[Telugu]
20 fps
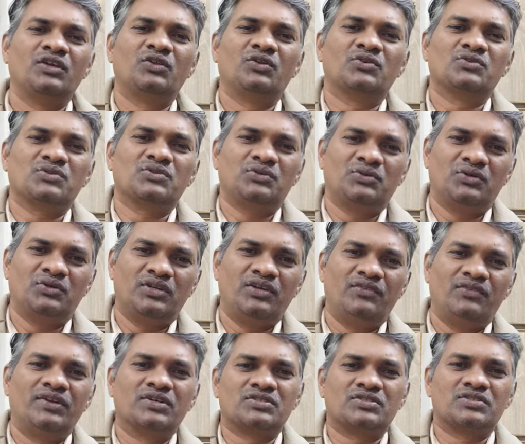ఈరోజు
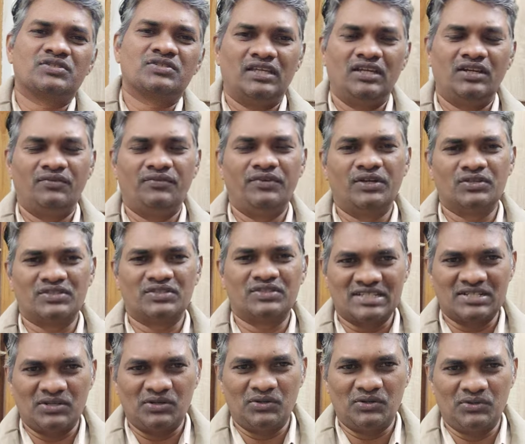ఈ వీడియో ఈ వీడియో
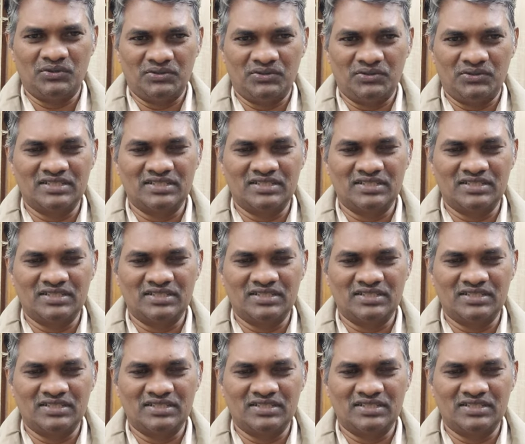సెషన్లో